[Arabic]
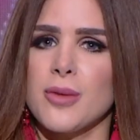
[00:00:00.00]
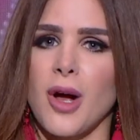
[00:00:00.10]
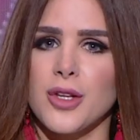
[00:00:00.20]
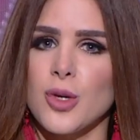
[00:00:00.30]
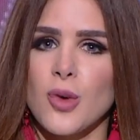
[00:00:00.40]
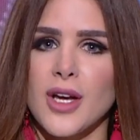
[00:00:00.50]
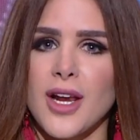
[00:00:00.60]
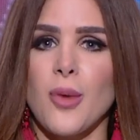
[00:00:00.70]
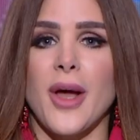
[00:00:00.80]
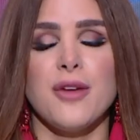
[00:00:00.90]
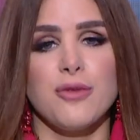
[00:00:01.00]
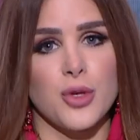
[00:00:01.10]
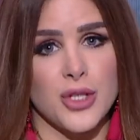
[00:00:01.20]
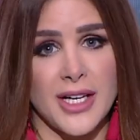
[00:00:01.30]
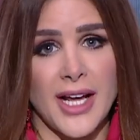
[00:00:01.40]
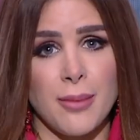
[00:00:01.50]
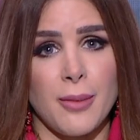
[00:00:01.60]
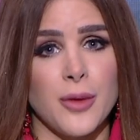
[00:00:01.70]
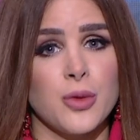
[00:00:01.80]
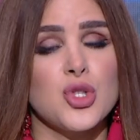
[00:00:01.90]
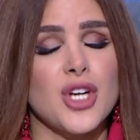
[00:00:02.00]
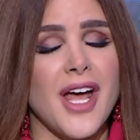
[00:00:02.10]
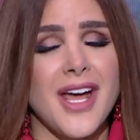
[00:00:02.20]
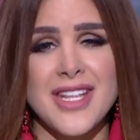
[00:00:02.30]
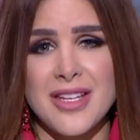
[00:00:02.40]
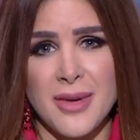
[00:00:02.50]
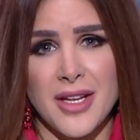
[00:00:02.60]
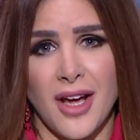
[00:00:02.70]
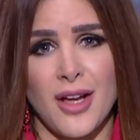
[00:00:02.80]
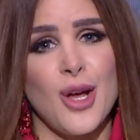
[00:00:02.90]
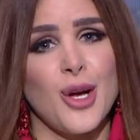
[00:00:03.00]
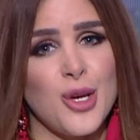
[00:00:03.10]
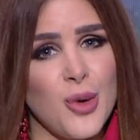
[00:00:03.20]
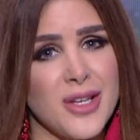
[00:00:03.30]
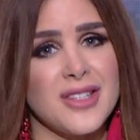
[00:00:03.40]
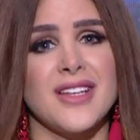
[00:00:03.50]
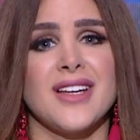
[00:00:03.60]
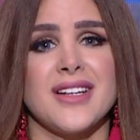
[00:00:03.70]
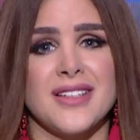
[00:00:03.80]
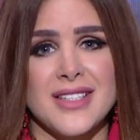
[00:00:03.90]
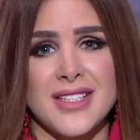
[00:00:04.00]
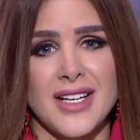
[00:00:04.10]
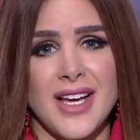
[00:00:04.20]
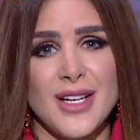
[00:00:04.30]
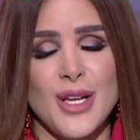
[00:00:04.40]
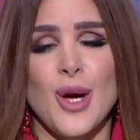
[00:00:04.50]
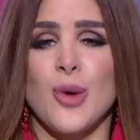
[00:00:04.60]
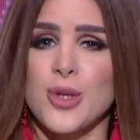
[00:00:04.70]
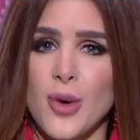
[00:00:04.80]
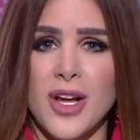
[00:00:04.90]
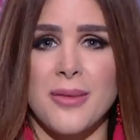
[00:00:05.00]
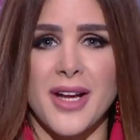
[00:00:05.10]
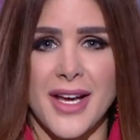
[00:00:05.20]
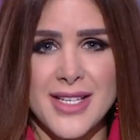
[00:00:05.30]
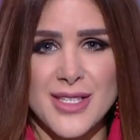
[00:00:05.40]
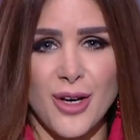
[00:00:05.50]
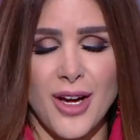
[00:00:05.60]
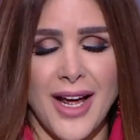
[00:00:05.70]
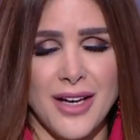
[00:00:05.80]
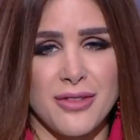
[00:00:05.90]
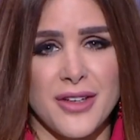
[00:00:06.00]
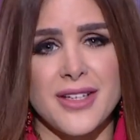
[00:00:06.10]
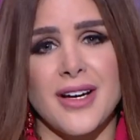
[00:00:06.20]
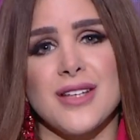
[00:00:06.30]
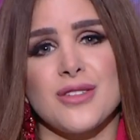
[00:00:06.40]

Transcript: بعض الوكلاء وعرفوا ان اللاعب ما عندوش اي مانع ان هو ينتقل للنادي الاهلي وان هو كمان عايز يرحل عن فريق كايزر